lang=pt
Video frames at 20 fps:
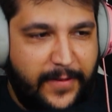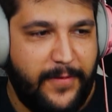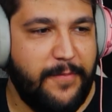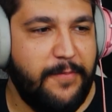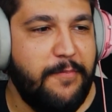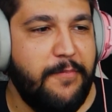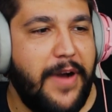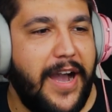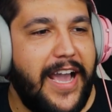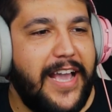
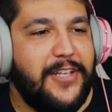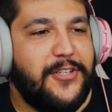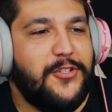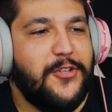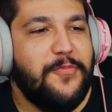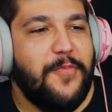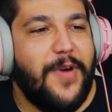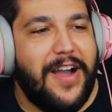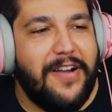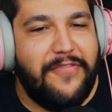mais
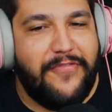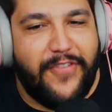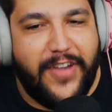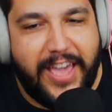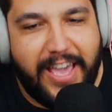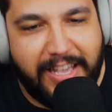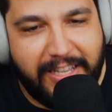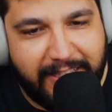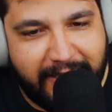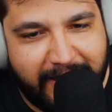uma
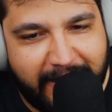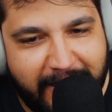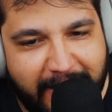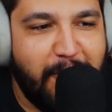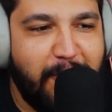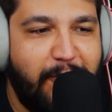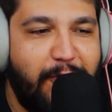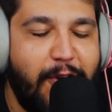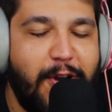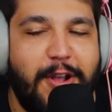vez
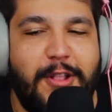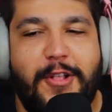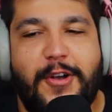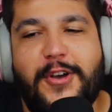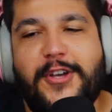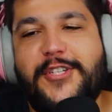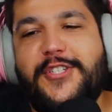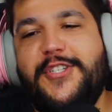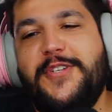foi longe